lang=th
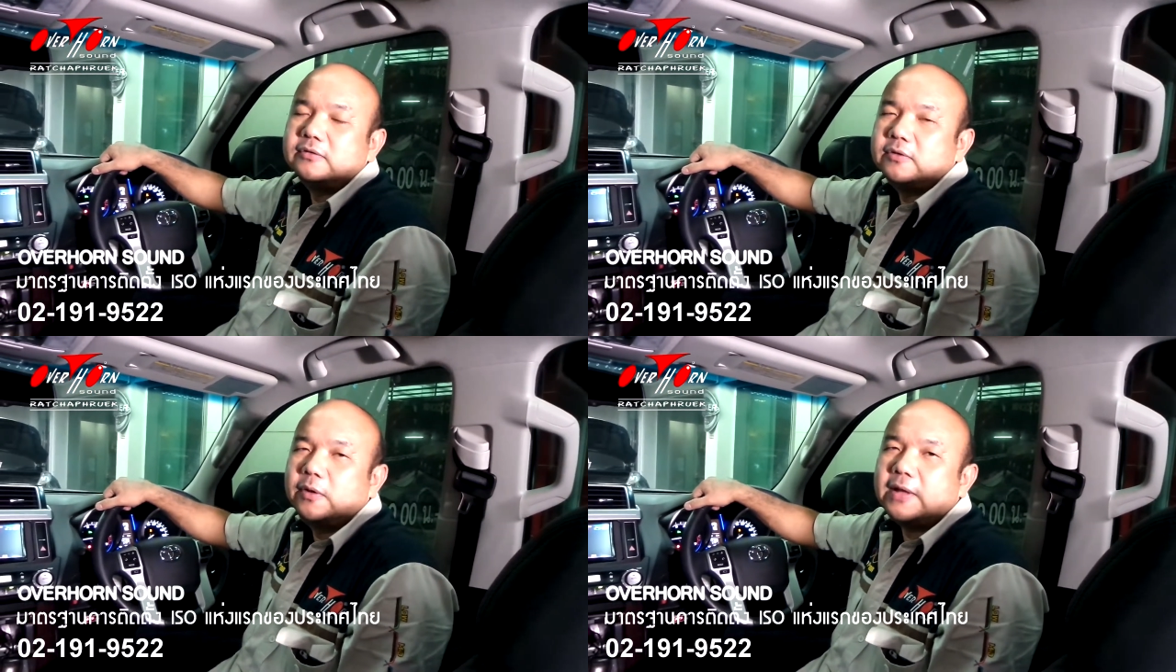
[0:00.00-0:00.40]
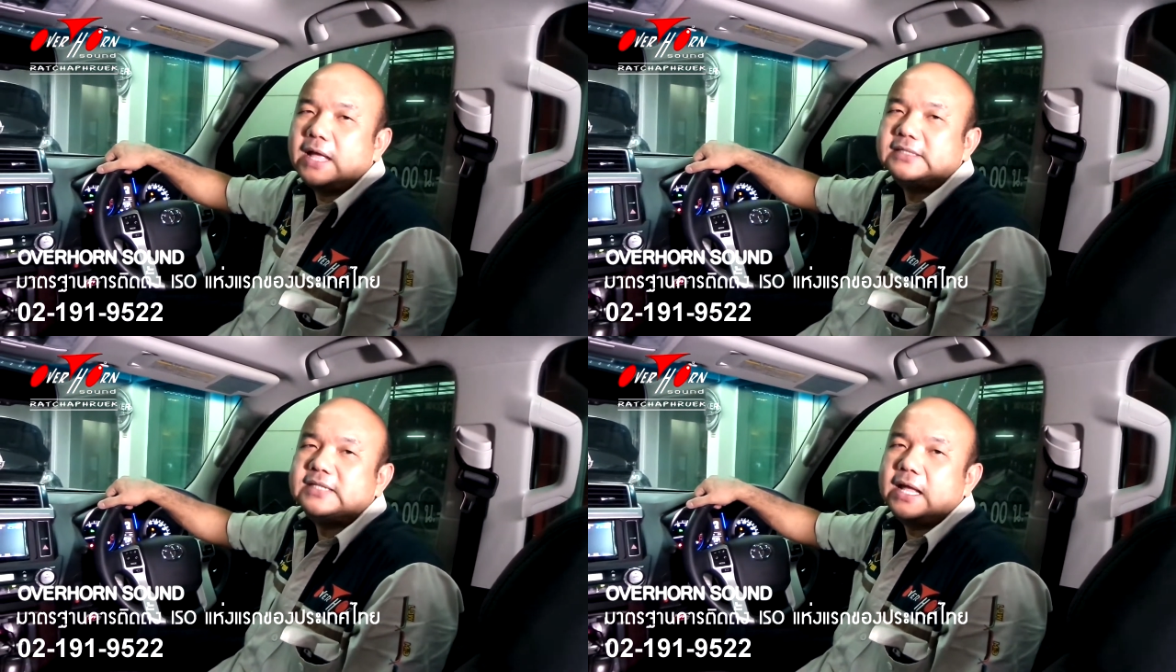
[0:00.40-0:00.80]
โดยกา
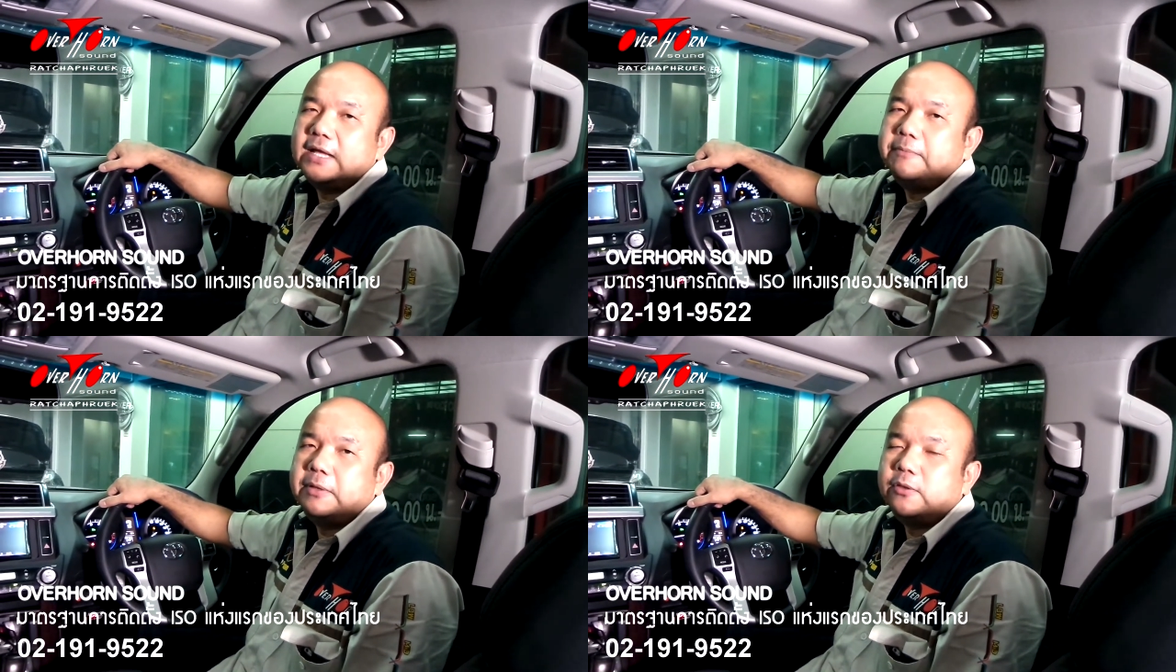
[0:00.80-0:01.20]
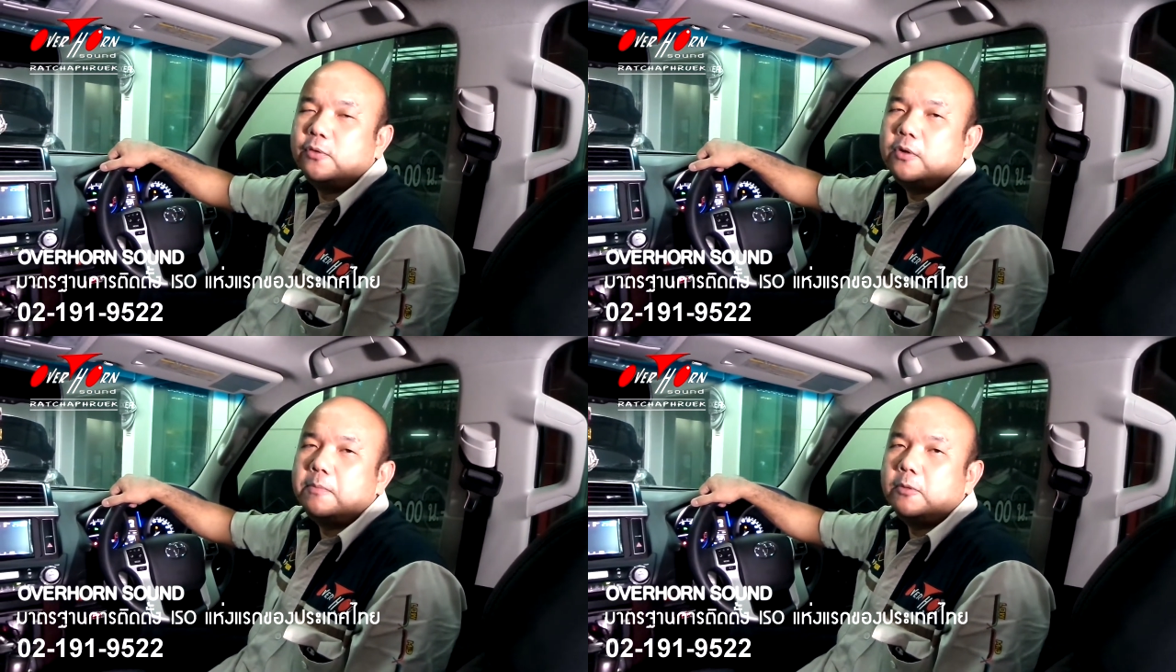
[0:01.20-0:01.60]
รใส่เป็นตั
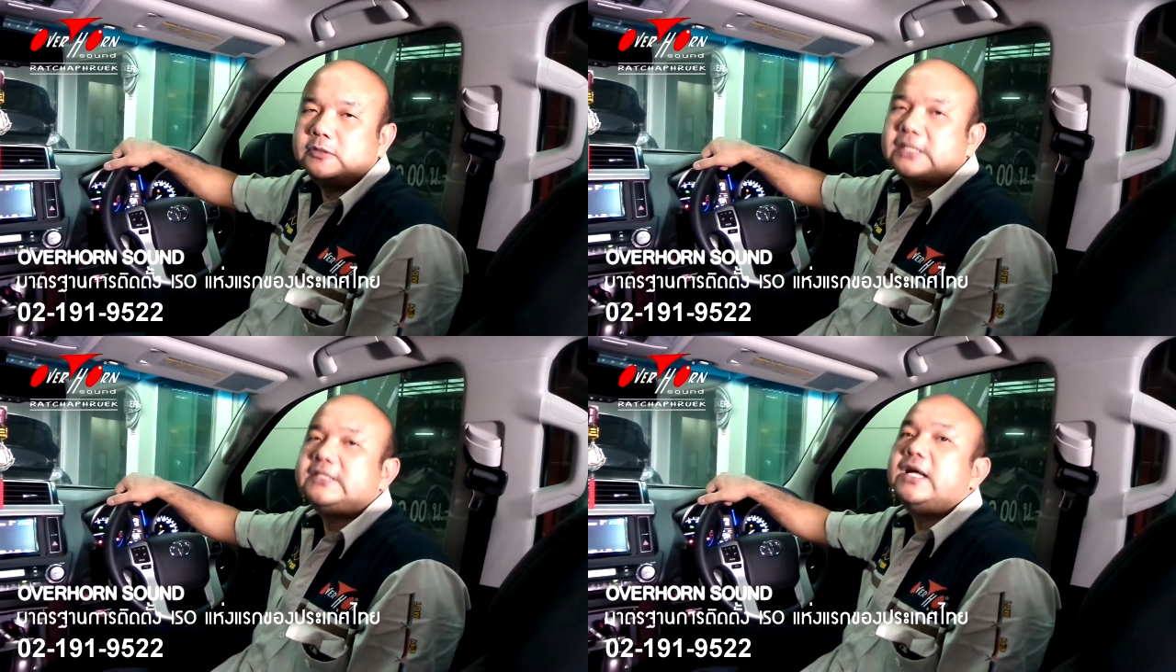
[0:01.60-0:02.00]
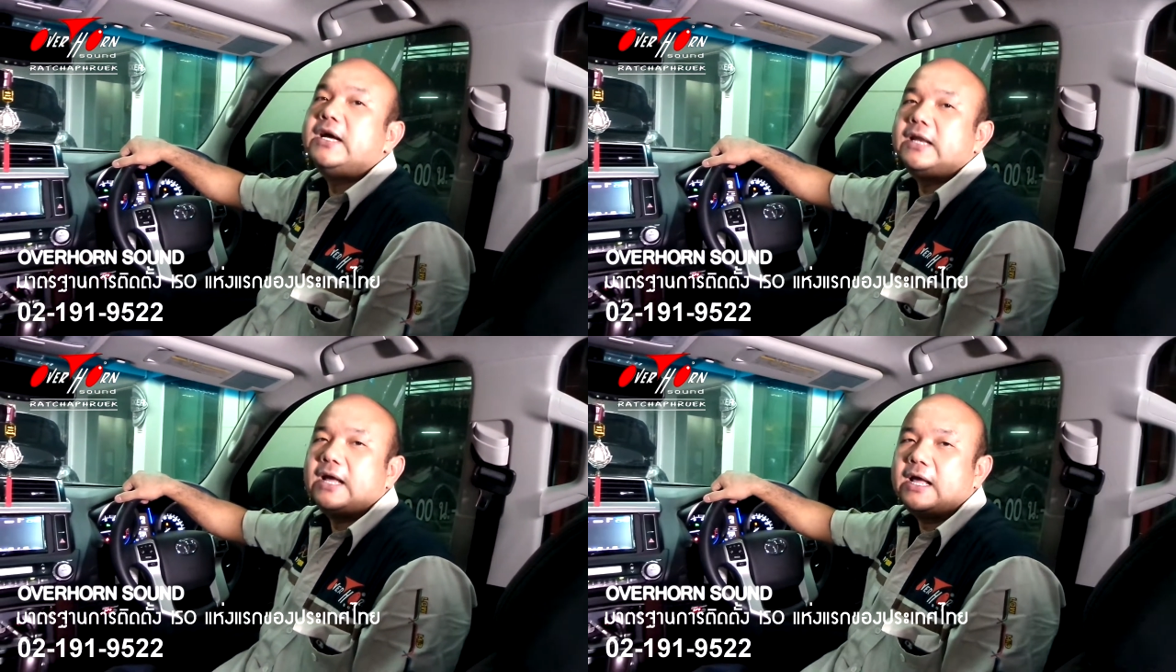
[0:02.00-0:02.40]
วโปรเซสเซอร์
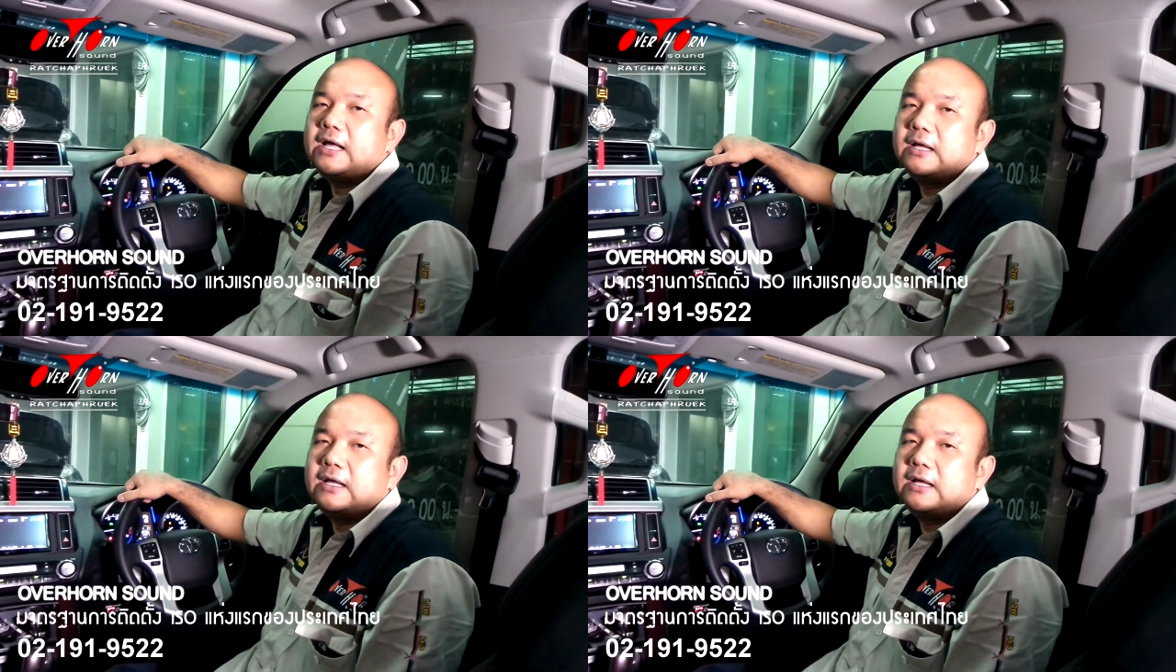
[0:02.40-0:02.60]
นะฮะ